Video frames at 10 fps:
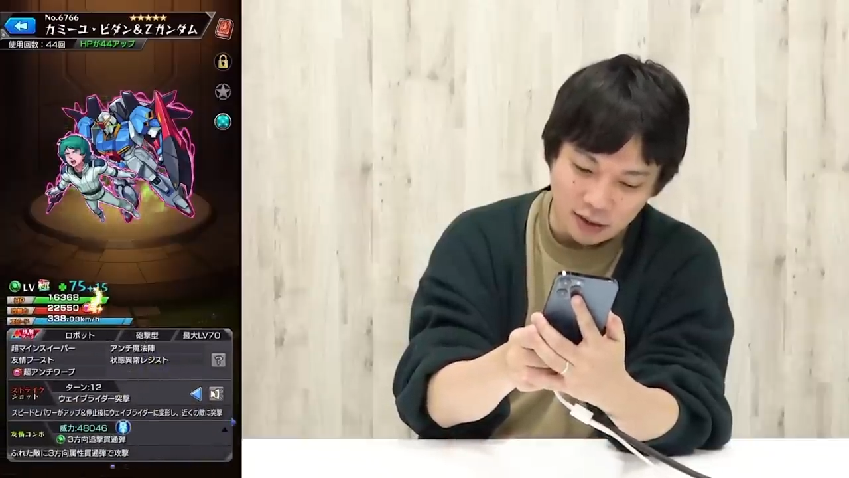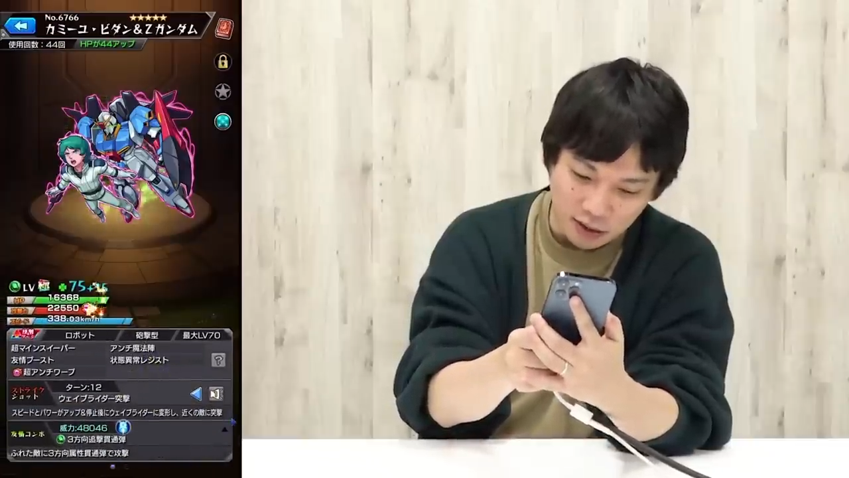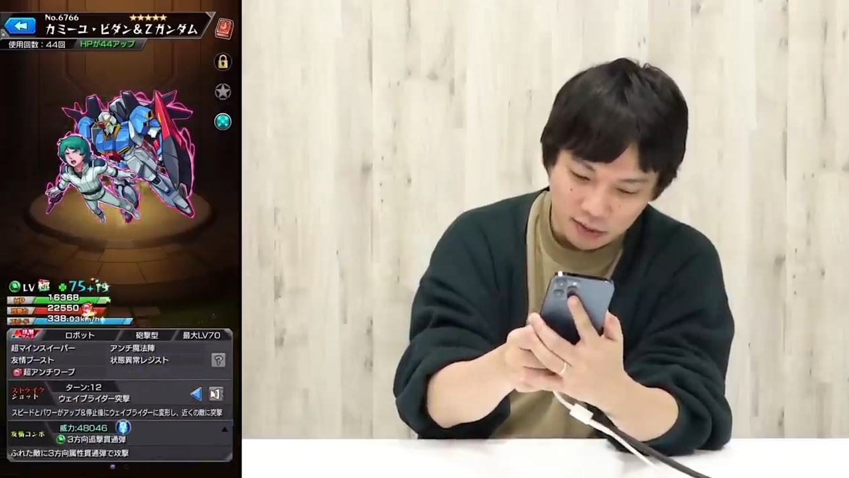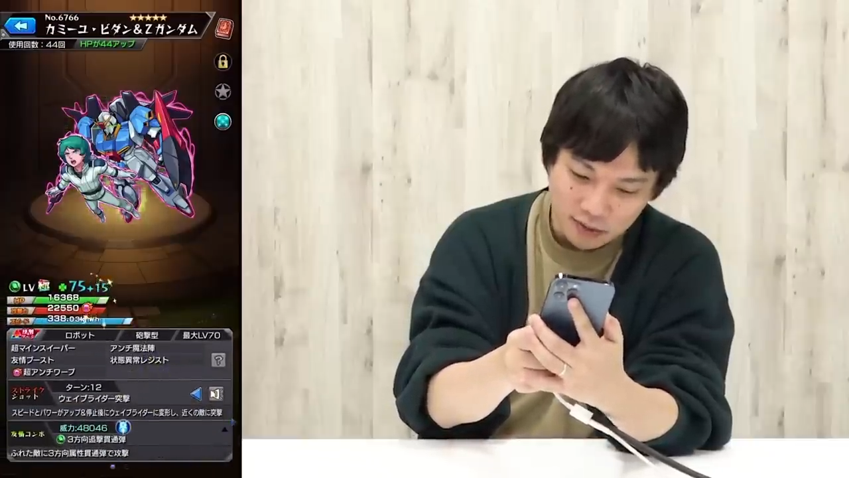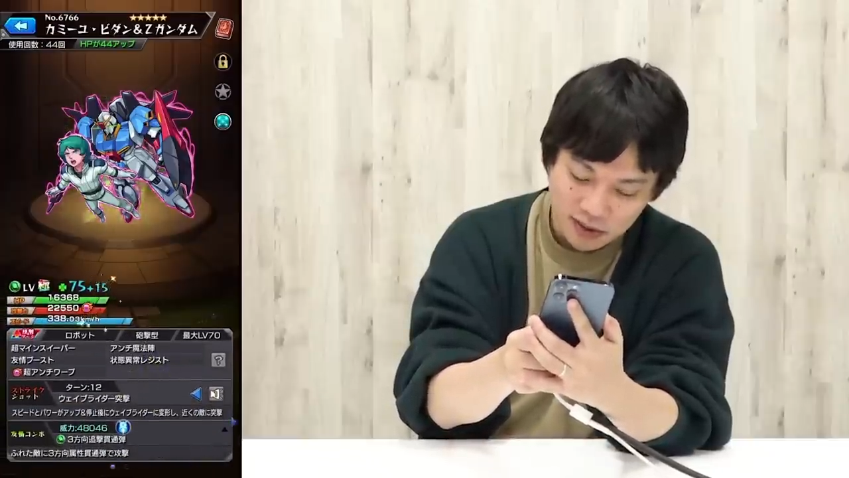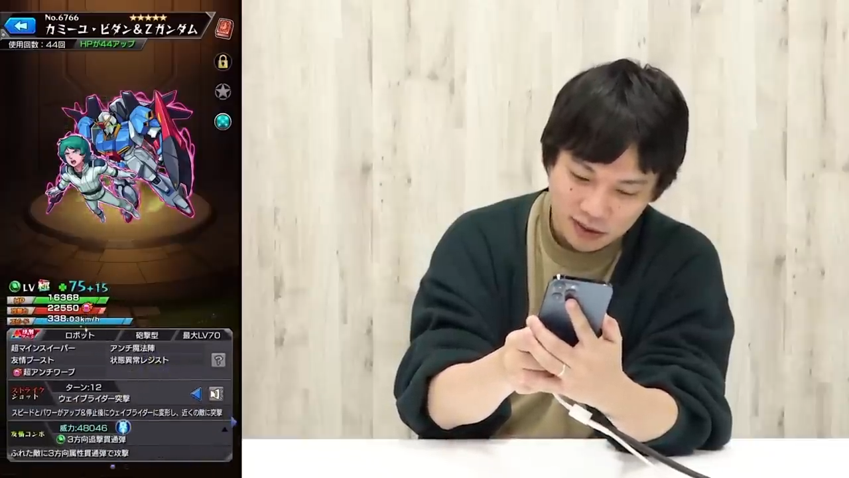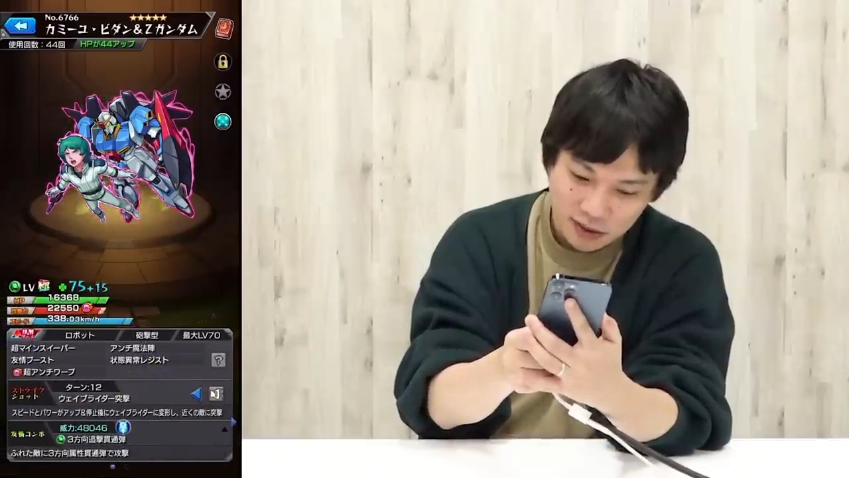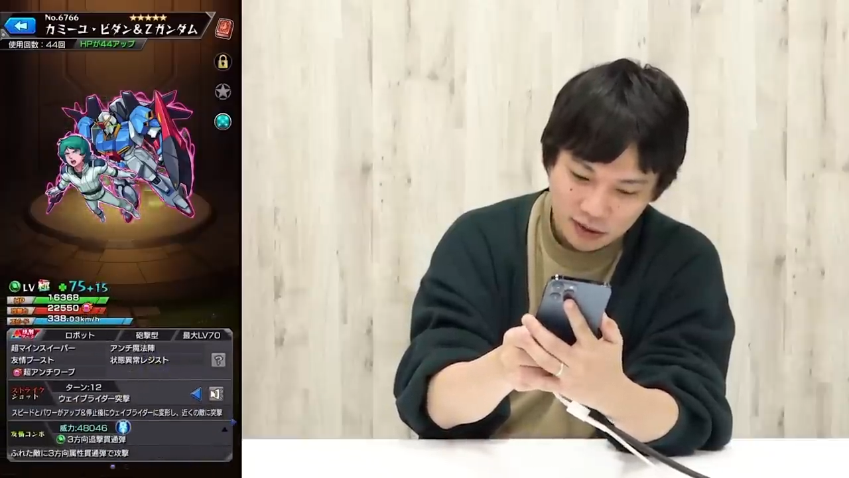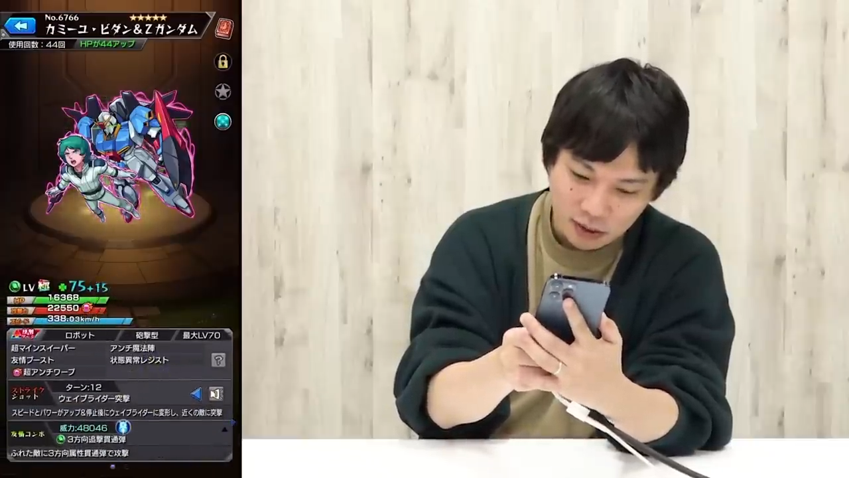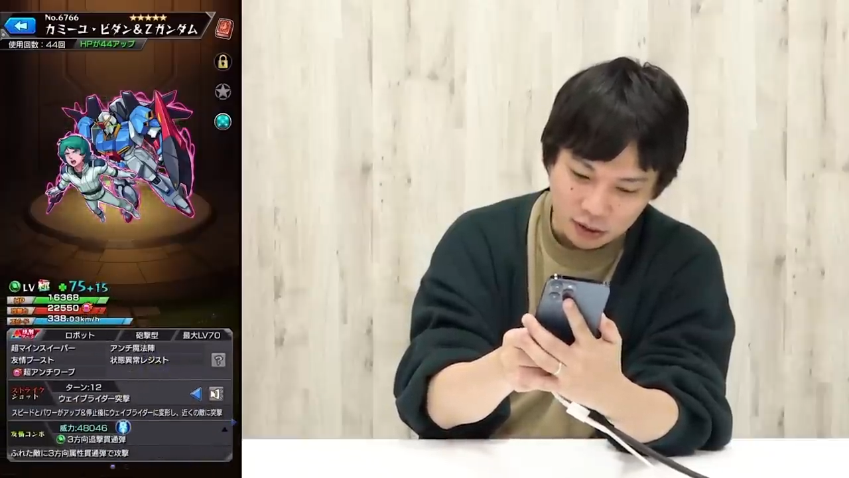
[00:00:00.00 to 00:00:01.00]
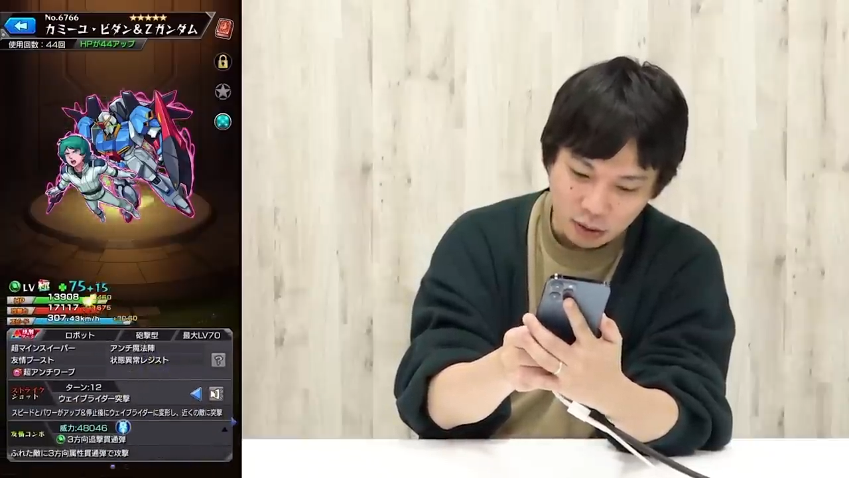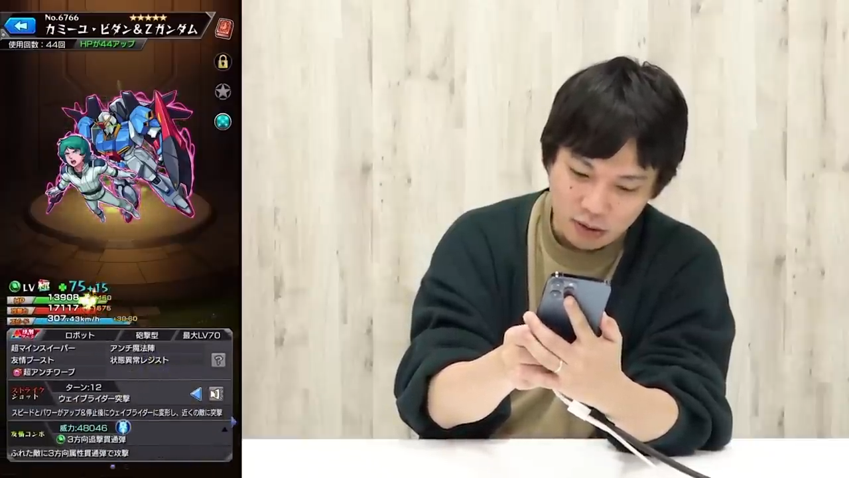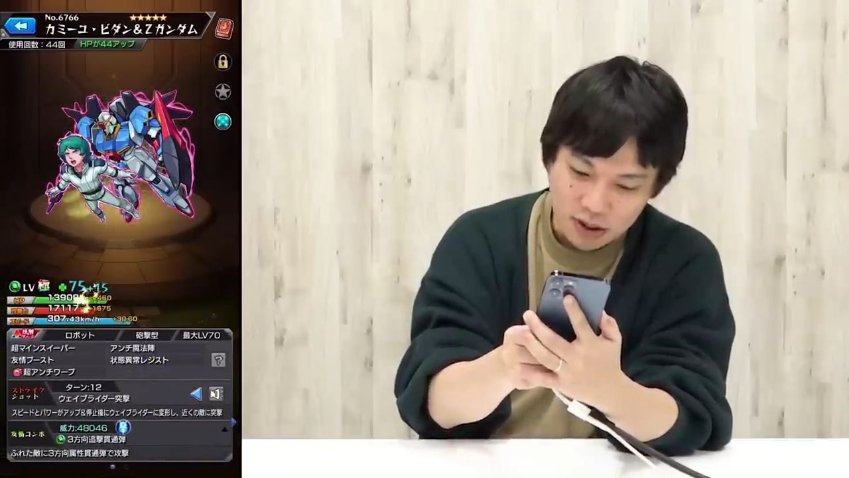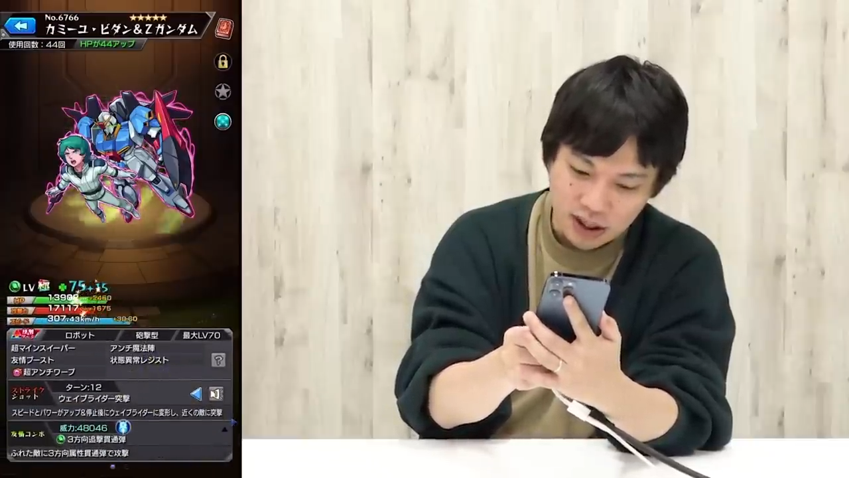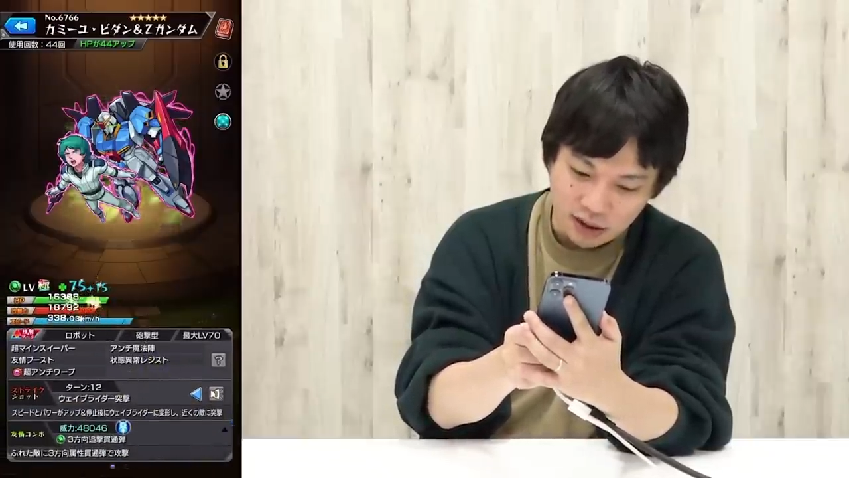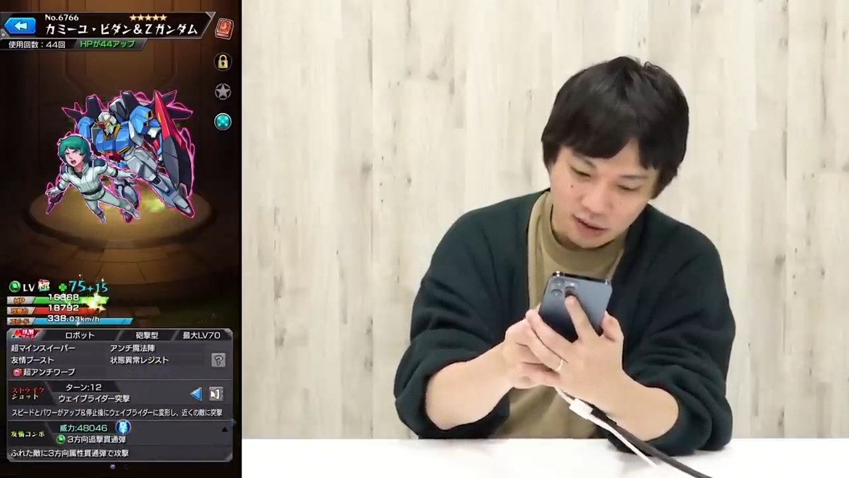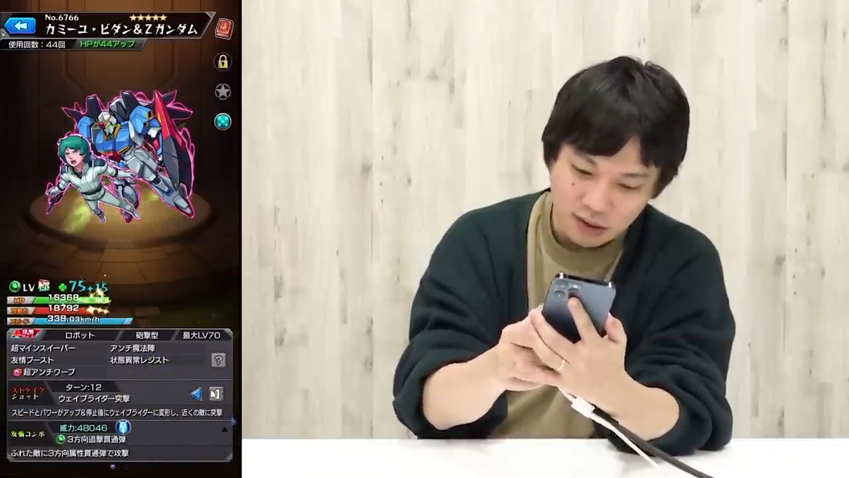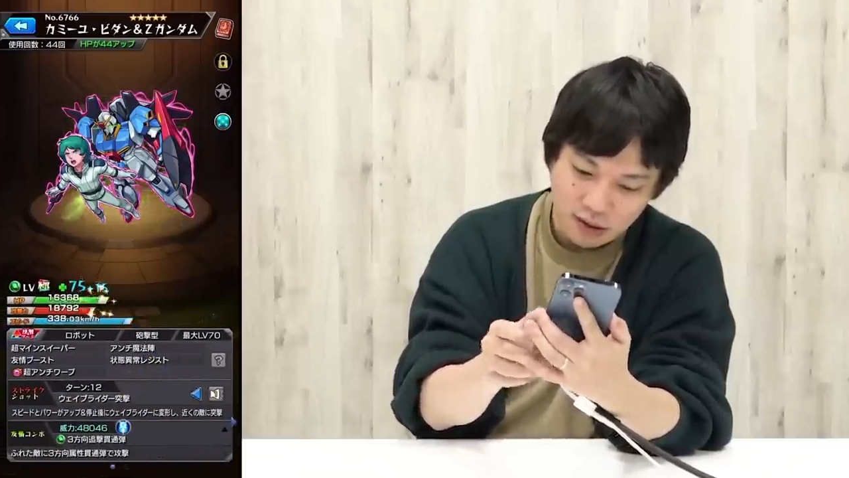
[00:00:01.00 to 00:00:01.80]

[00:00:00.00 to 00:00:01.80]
のこれどうしたの